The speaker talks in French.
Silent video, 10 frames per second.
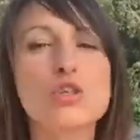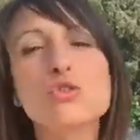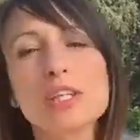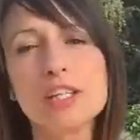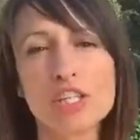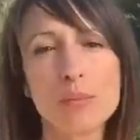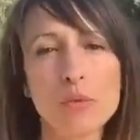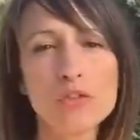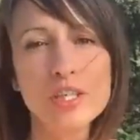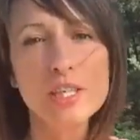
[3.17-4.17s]
Est-ce que tu t'es déjà
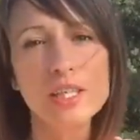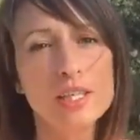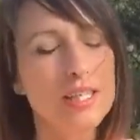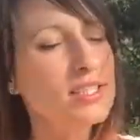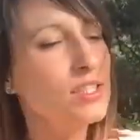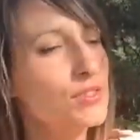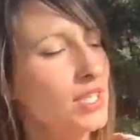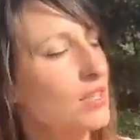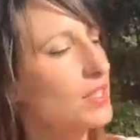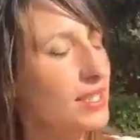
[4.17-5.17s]
demandé qu'est-ce qui
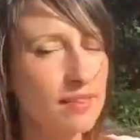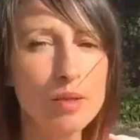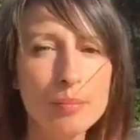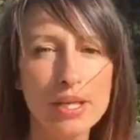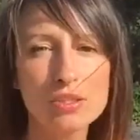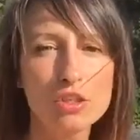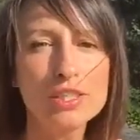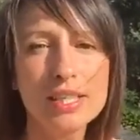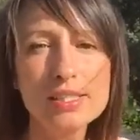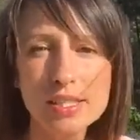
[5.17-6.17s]
faisait qu'il y avait certaines
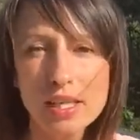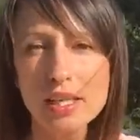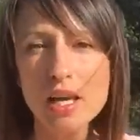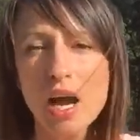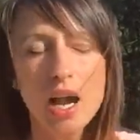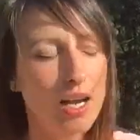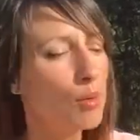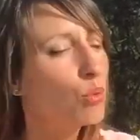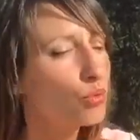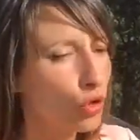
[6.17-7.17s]
personnes qui attiraient
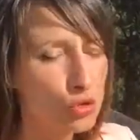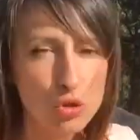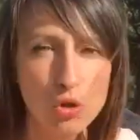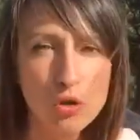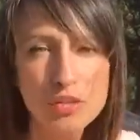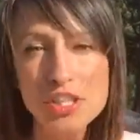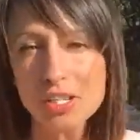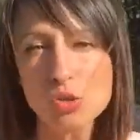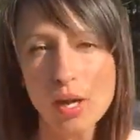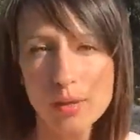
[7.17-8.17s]
l'abondance dans leur vie
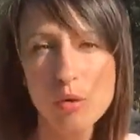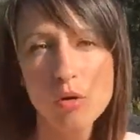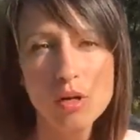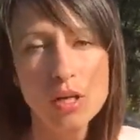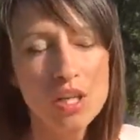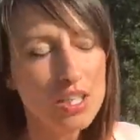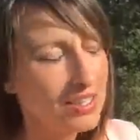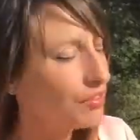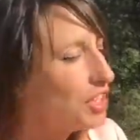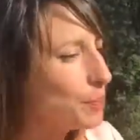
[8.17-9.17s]
naturellement
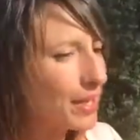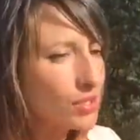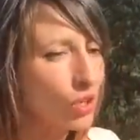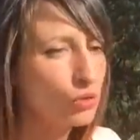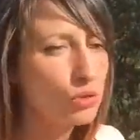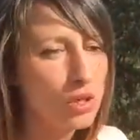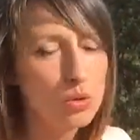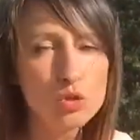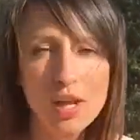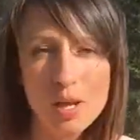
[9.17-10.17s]
Qu'il y avait des personnes
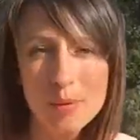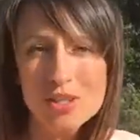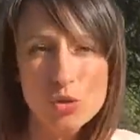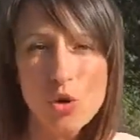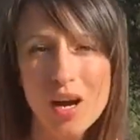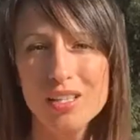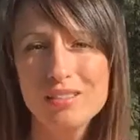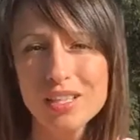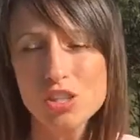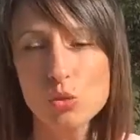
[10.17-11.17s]
où tu as l'impression en
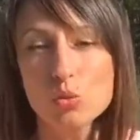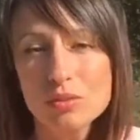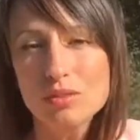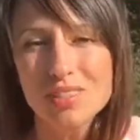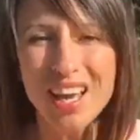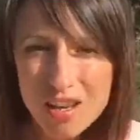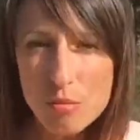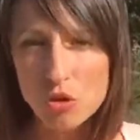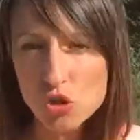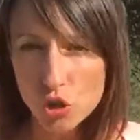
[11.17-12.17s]
réalité qu'ils ont
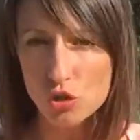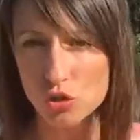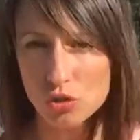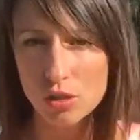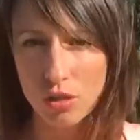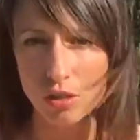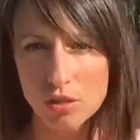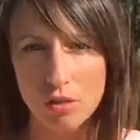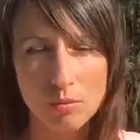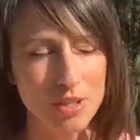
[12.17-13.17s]
tellement de chance,
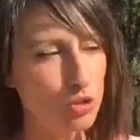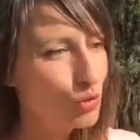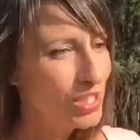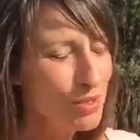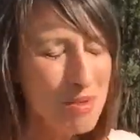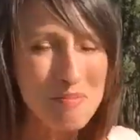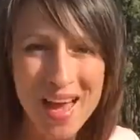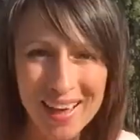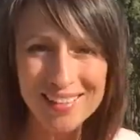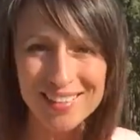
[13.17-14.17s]
mais tu te dis mais
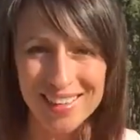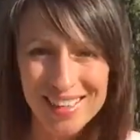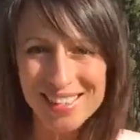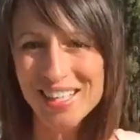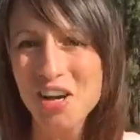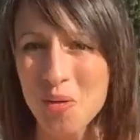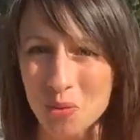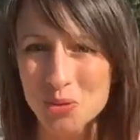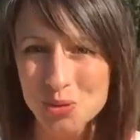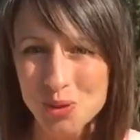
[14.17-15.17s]
merde, c'est quand
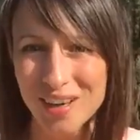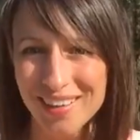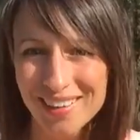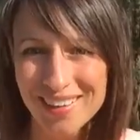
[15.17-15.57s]
mon tour